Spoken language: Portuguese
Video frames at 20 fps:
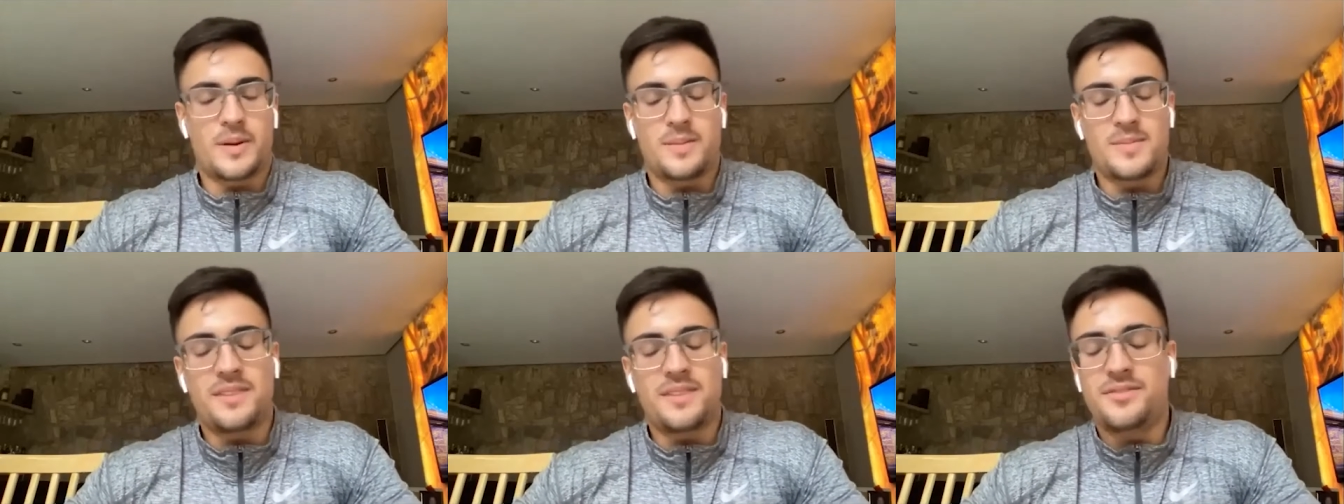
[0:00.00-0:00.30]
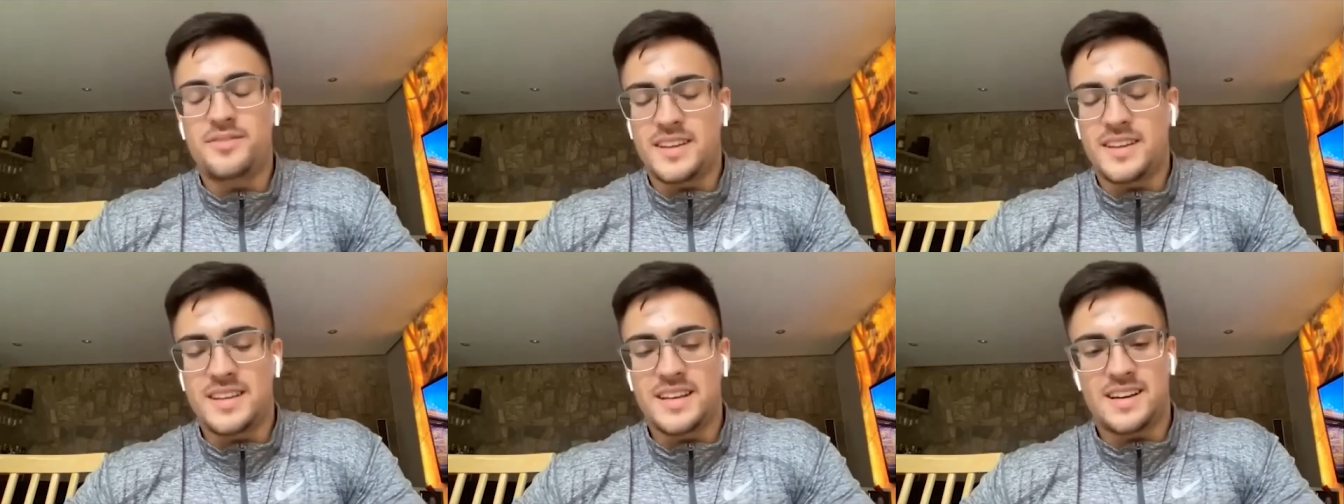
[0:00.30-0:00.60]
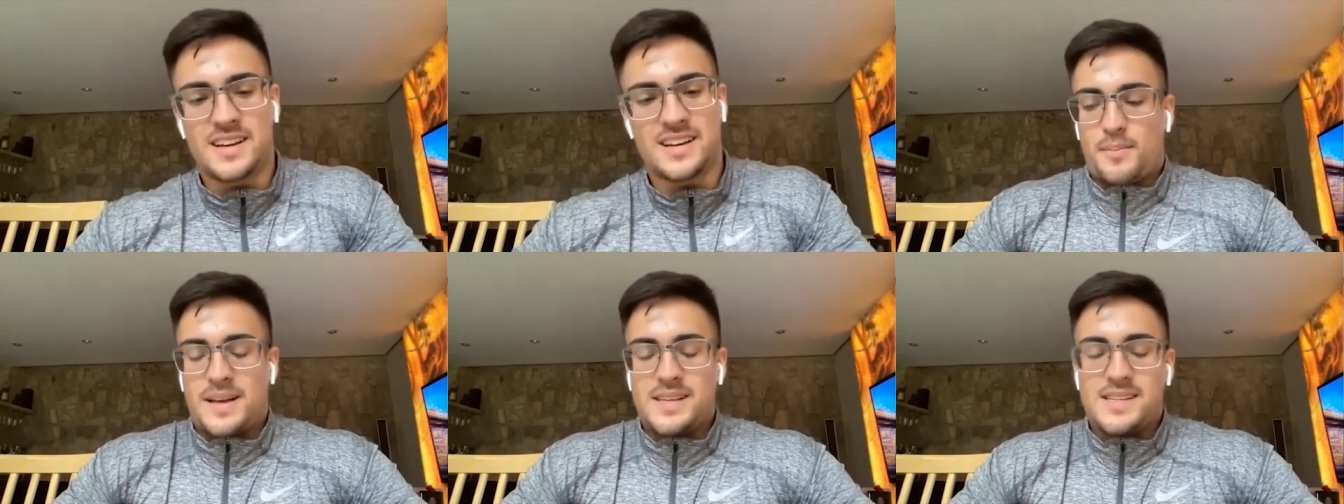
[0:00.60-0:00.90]
para minha
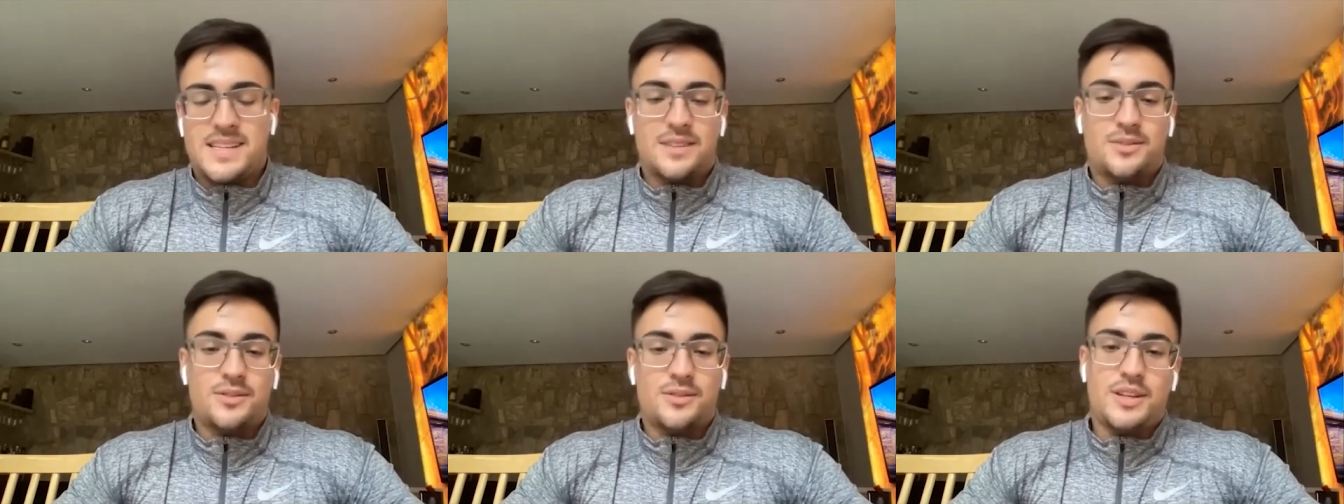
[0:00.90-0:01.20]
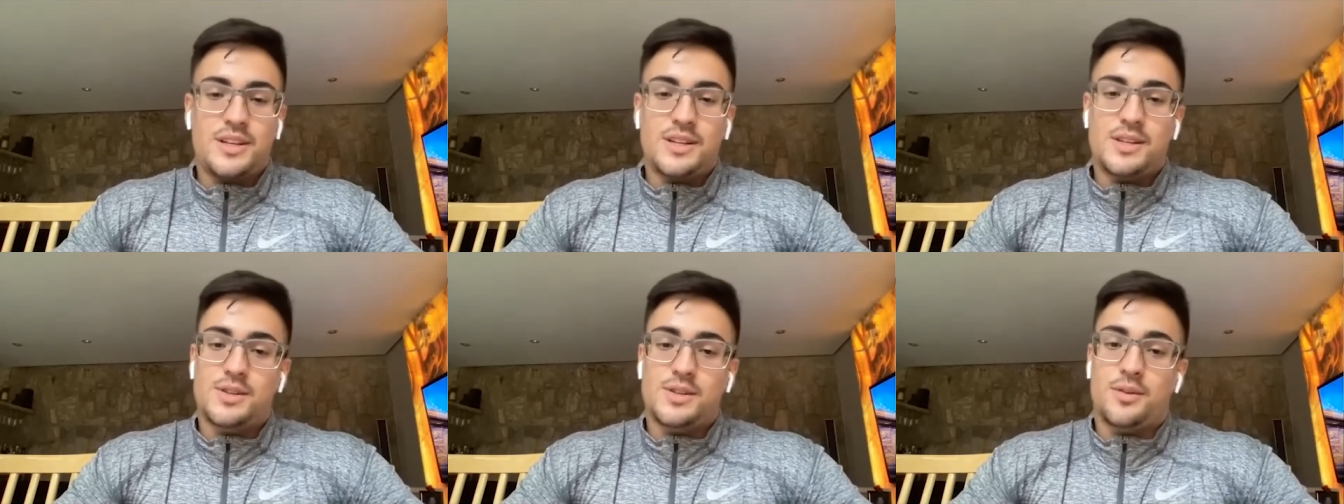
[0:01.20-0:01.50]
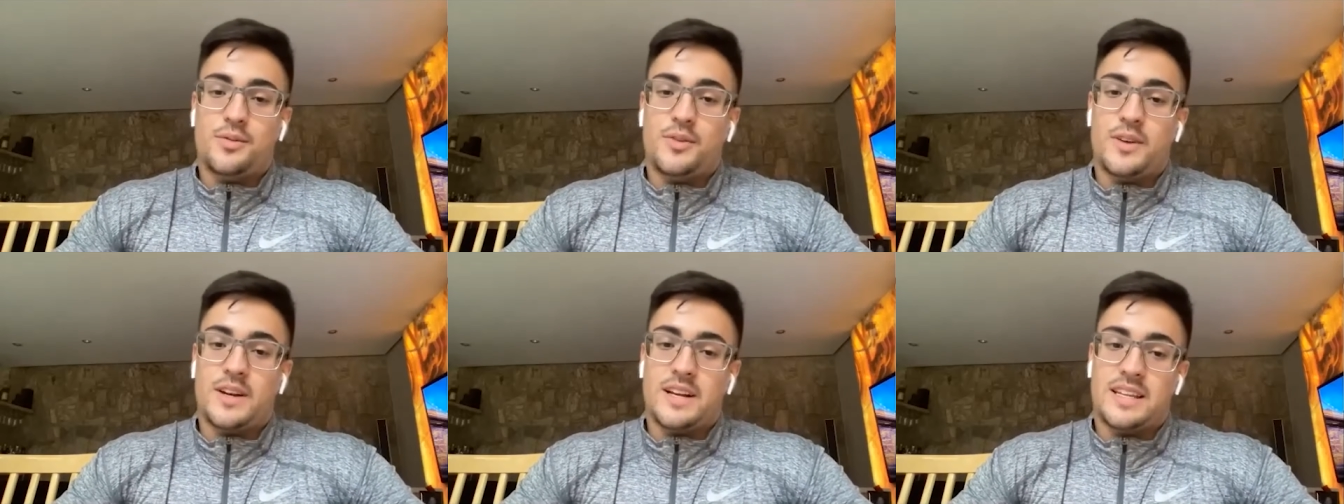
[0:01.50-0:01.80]
vida. Baseado
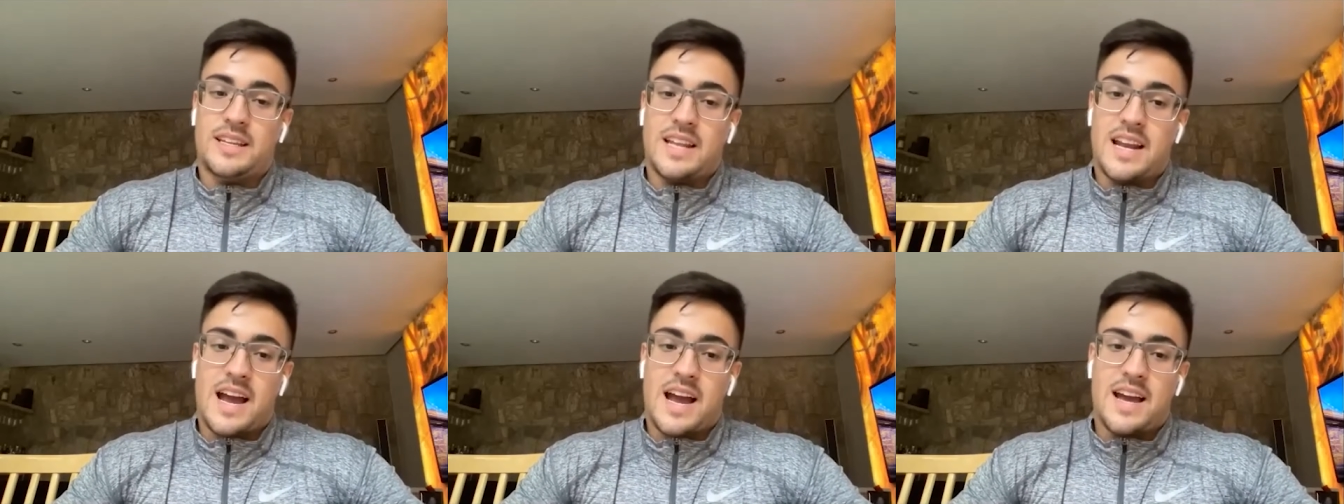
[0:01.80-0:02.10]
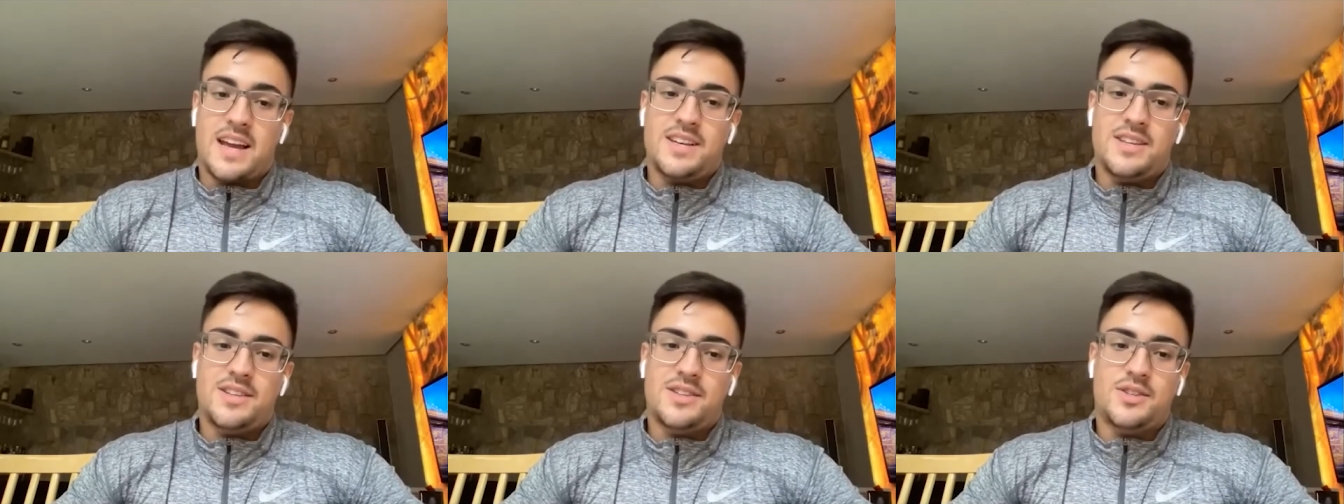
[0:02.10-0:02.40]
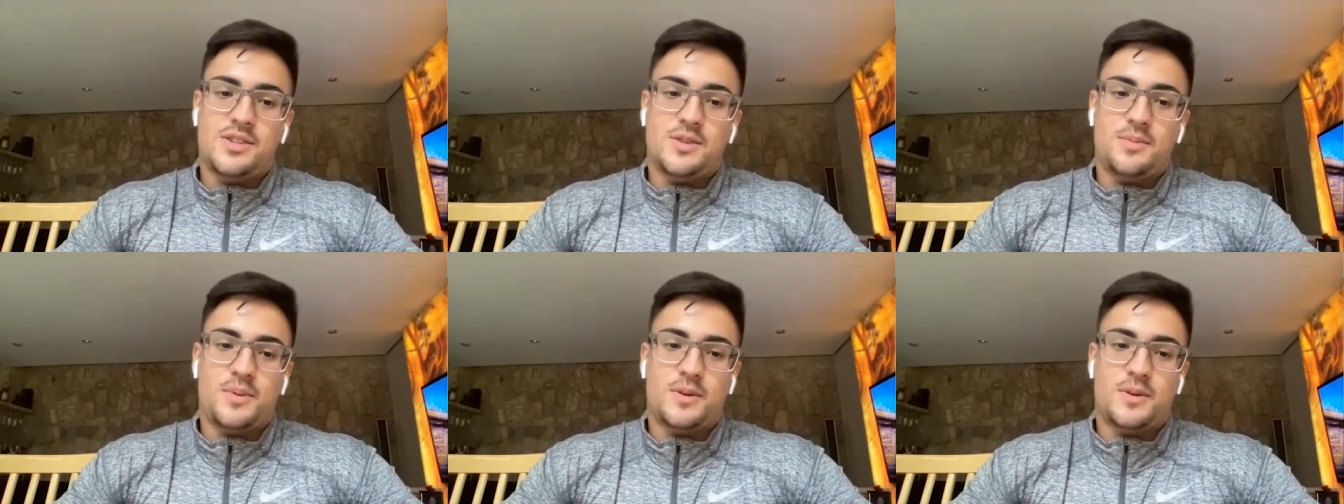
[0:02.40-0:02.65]
nisso, fui atrás de